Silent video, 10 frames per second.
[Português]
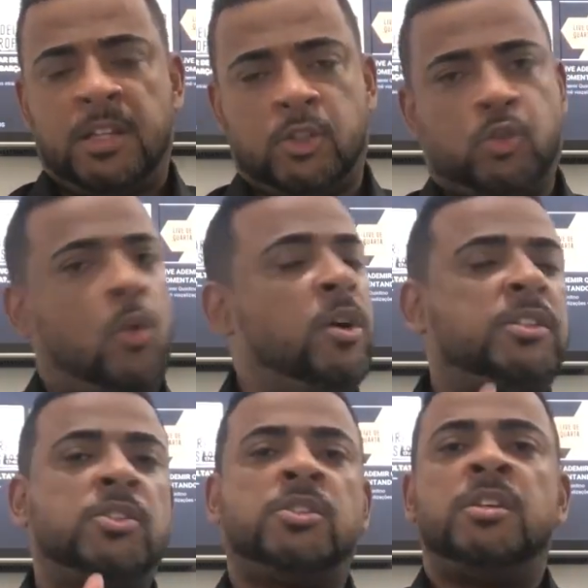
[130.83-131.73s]
nas
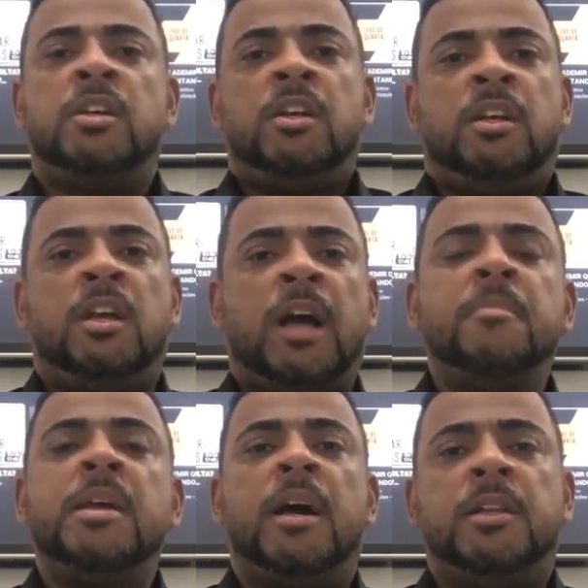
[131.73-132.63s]
coisas que
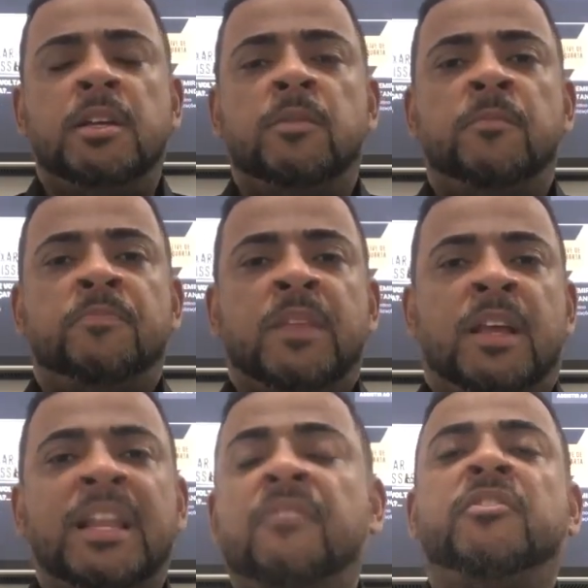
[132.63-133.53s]
caminhariam
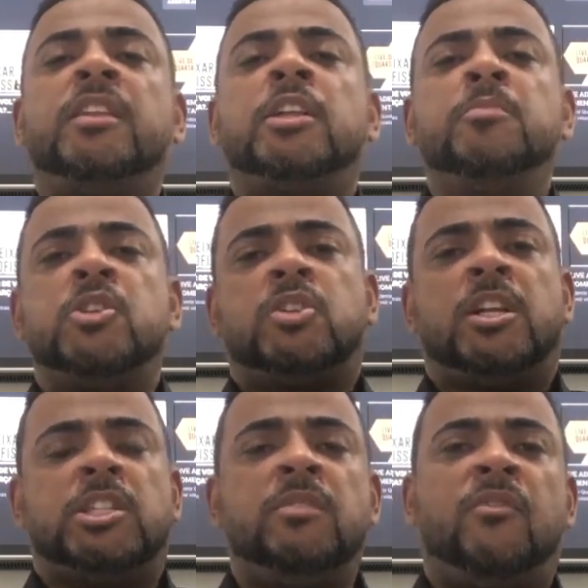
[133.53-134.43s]
na vida
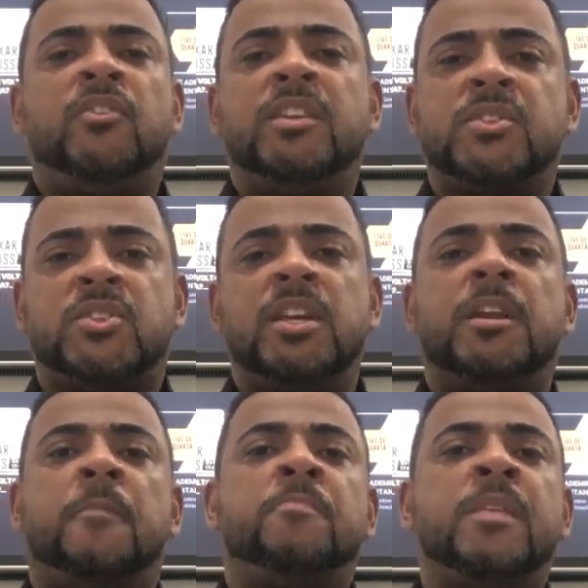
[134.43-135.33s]
administrativa,
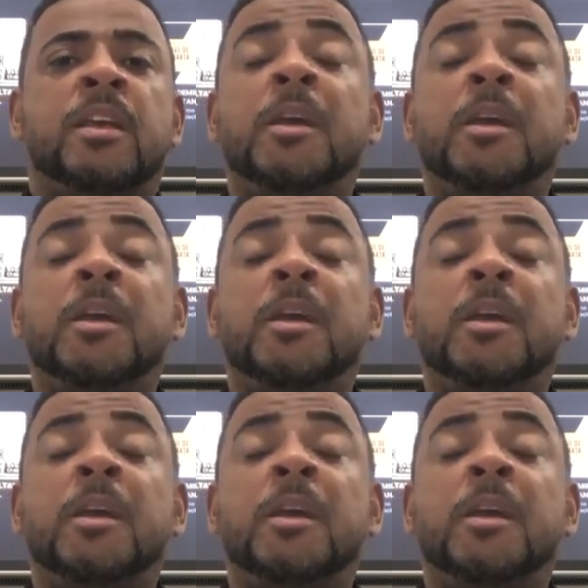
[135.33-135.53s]
financeira